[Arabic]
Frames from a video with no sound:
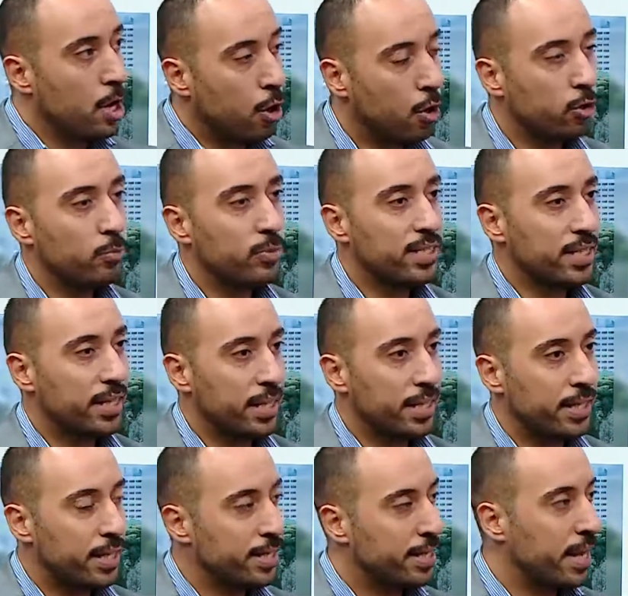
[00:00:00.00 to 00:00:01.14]
هون بصير
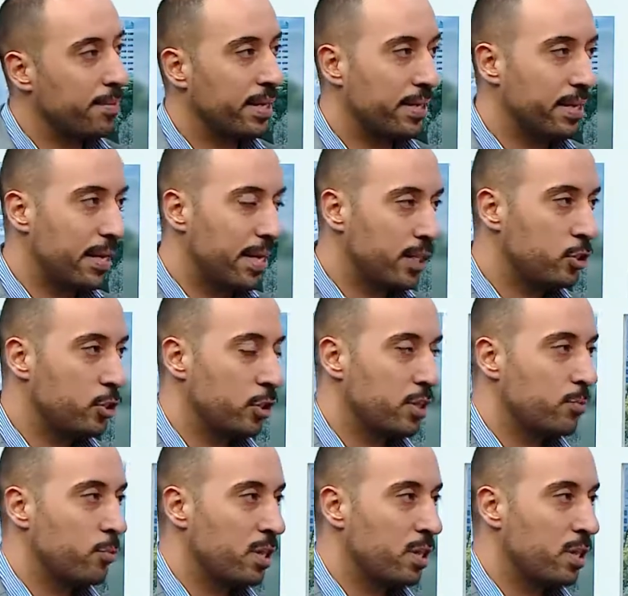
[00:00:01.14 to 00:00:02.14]
عندنا دائما شيء اسمه